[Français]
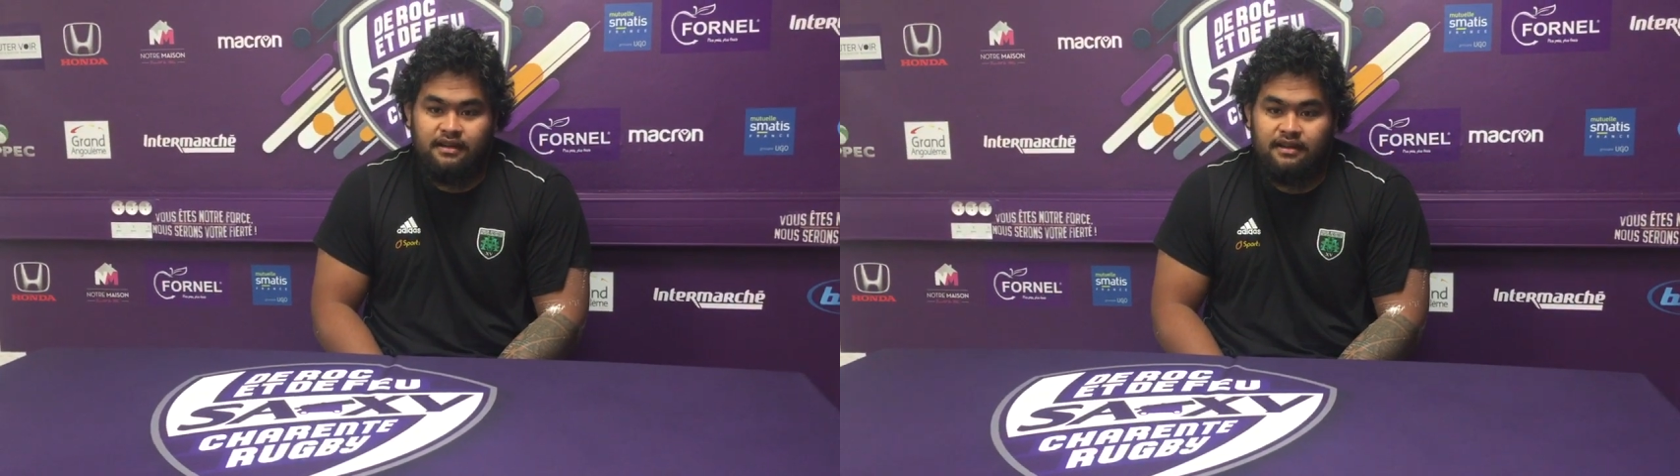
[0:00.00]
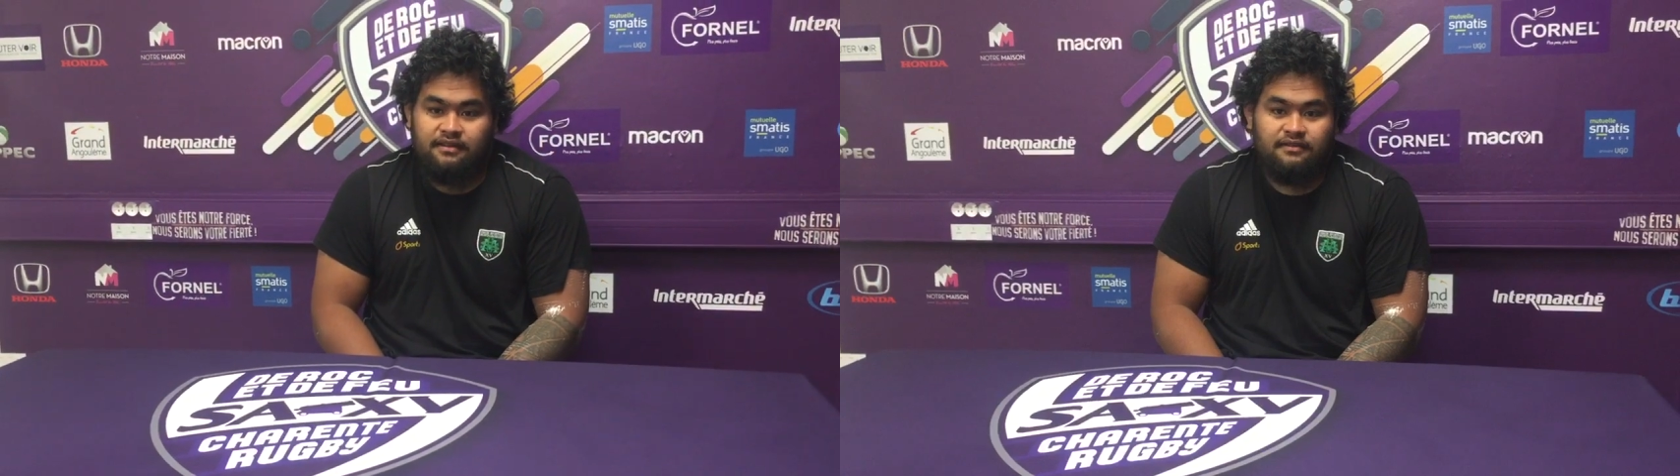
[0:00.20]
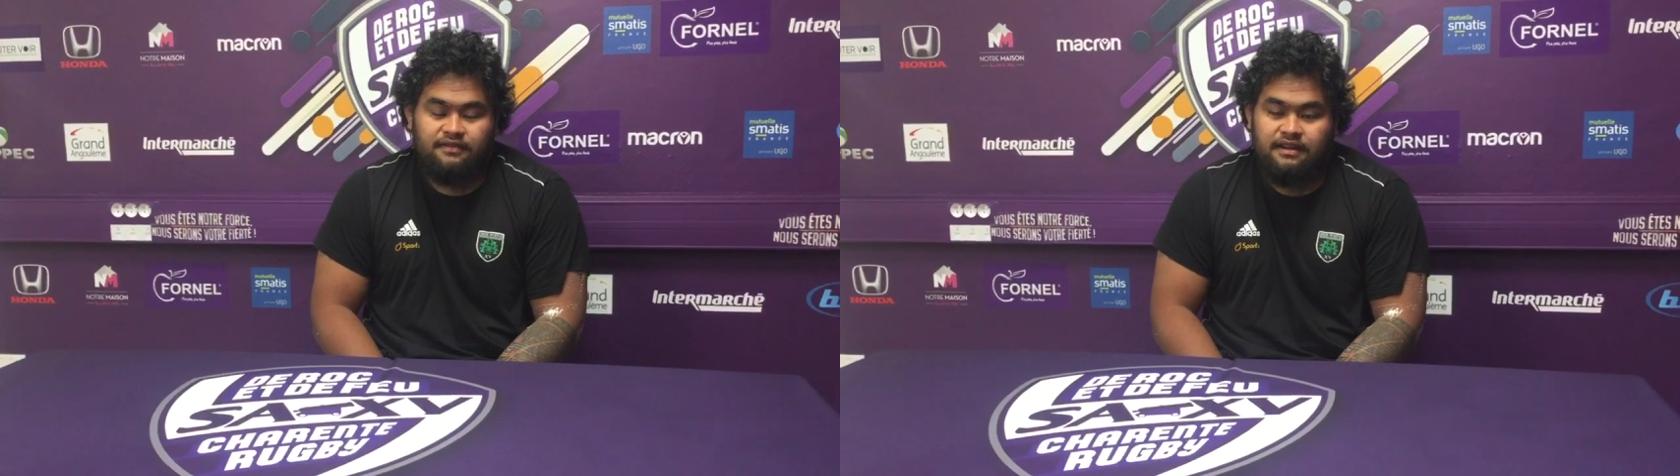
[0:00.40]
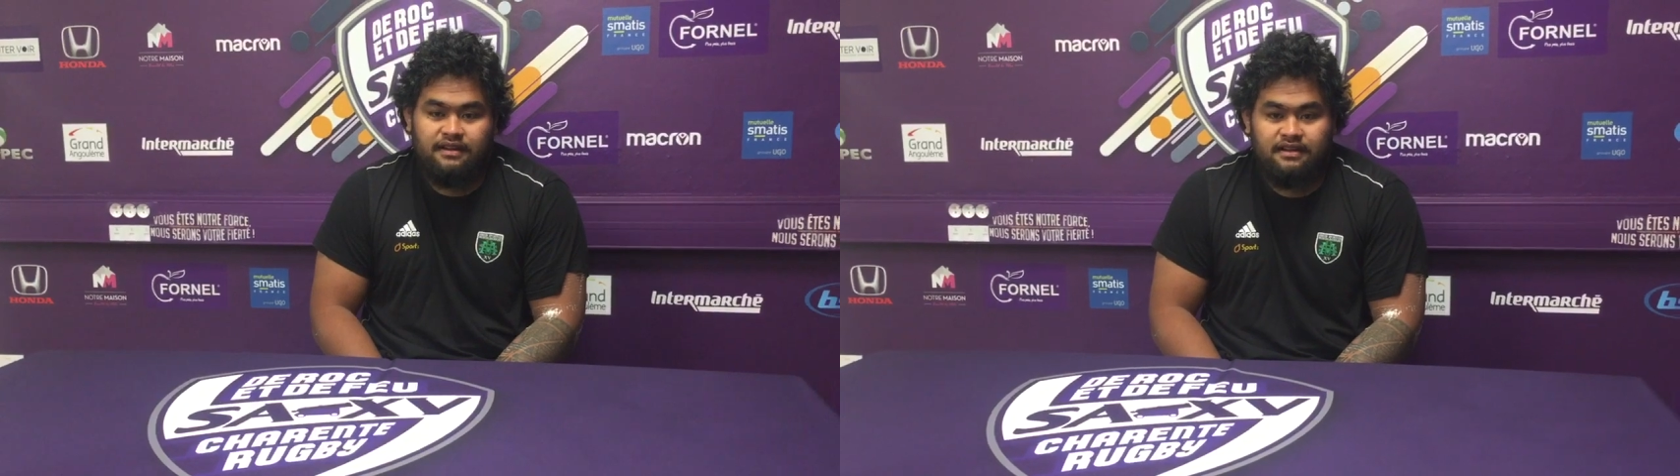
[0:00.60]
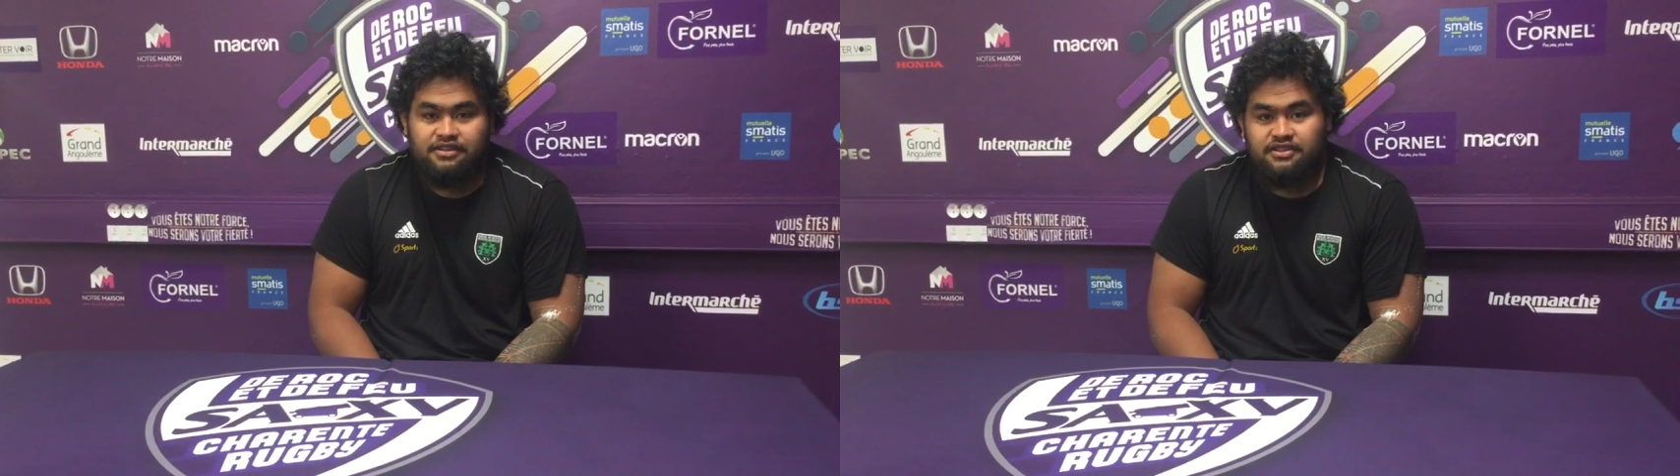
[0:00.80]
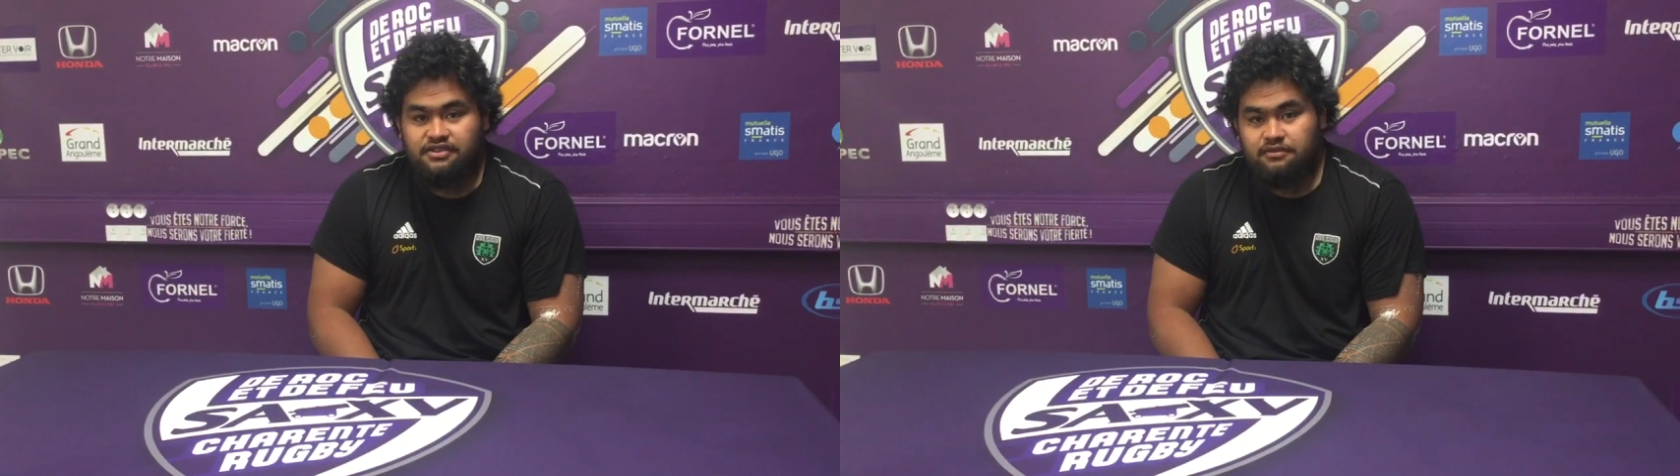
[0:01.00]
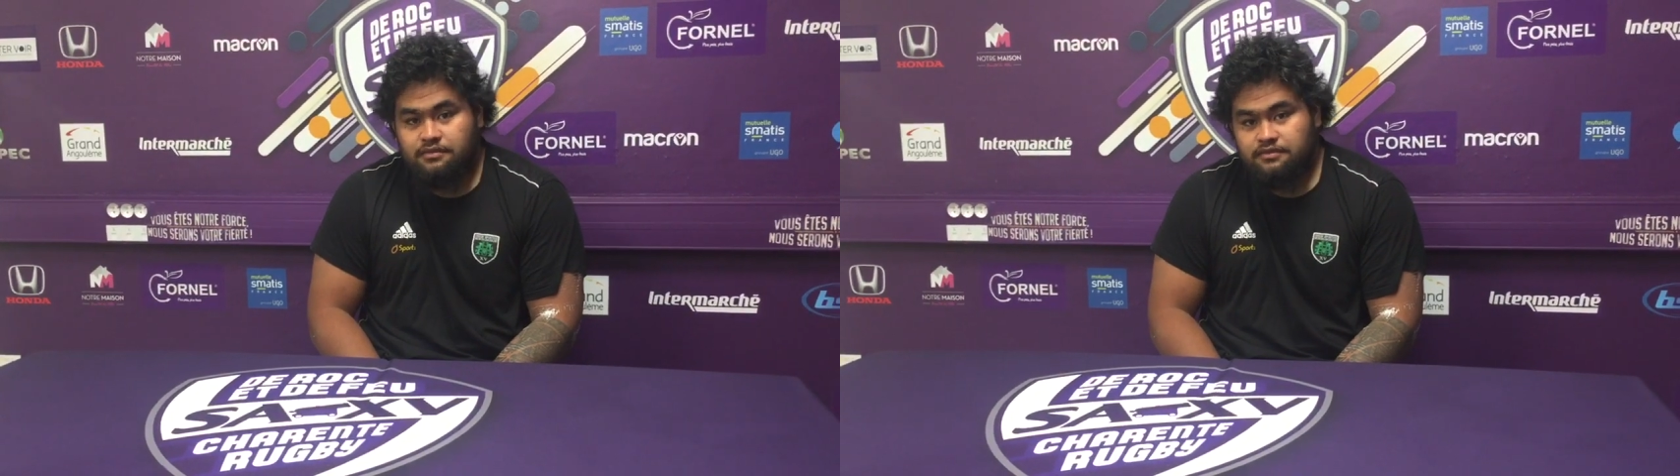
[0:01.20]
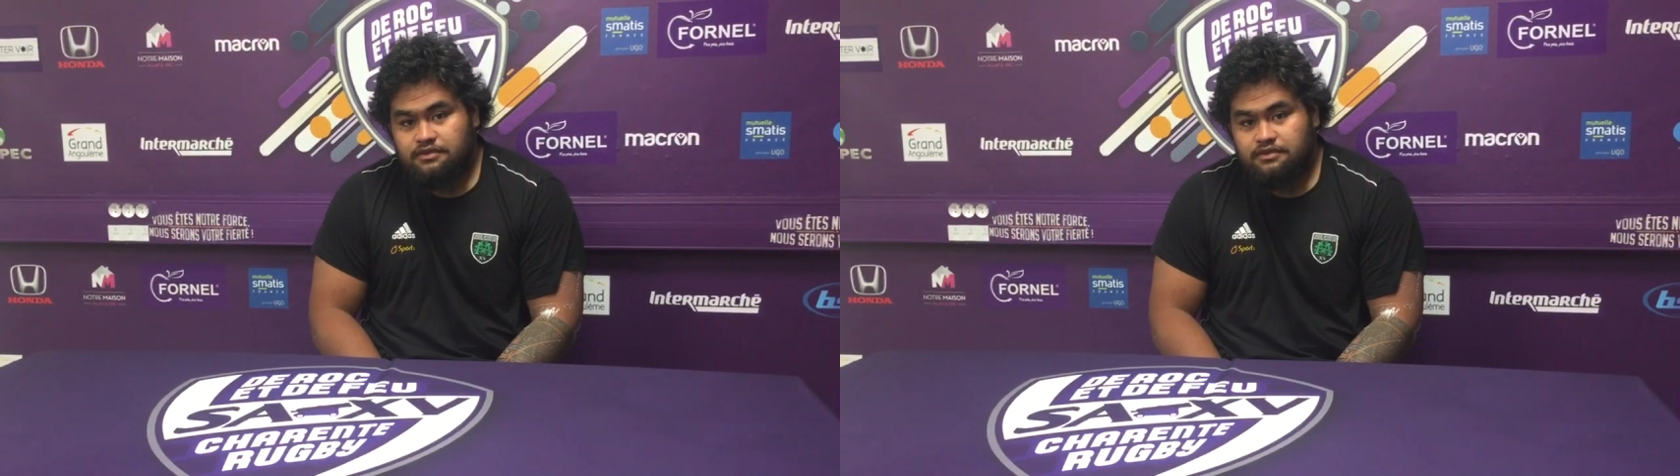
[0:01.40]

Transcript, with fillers: il fallait la chercher.